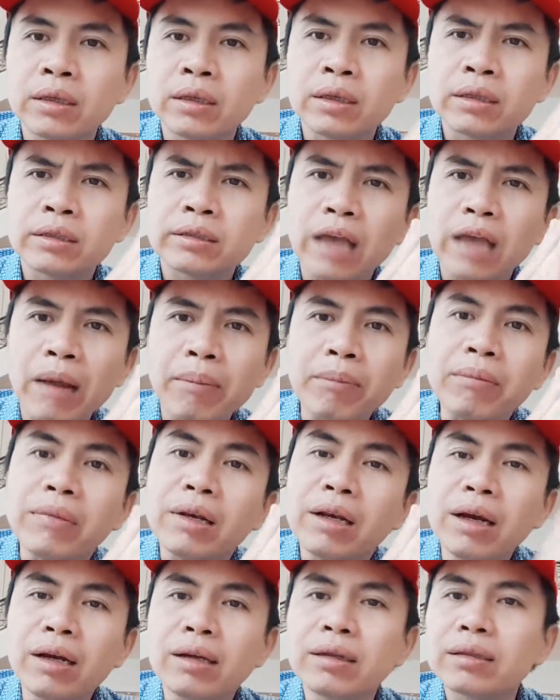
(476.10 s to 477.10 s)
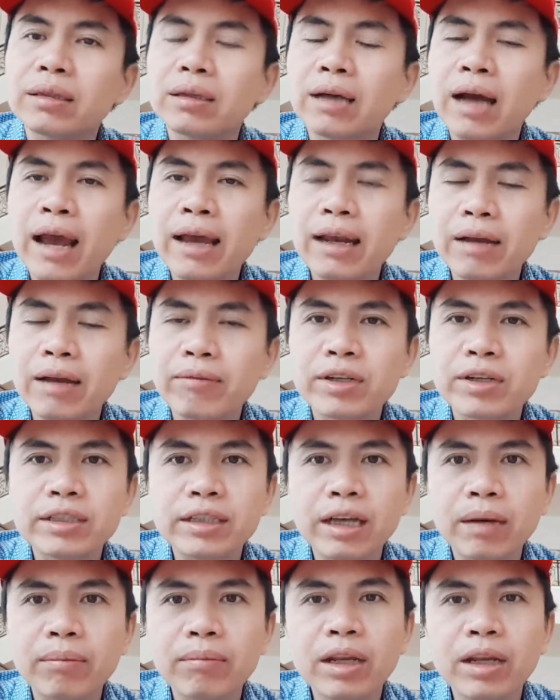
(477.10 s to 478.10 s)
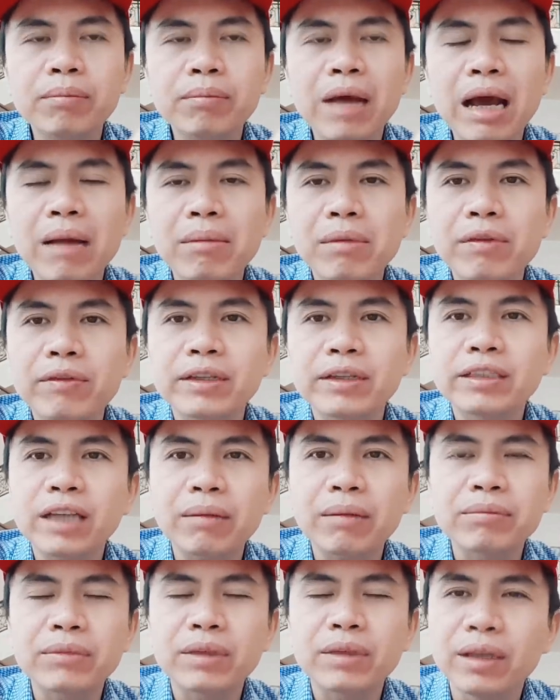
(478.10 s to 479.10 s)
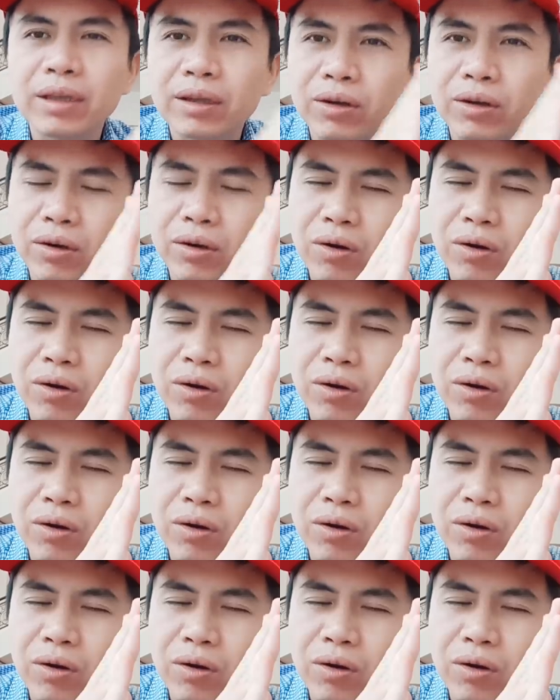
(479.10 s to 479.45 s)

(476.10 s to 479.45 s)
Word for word: Dám nâng từ 25% lên 30% thì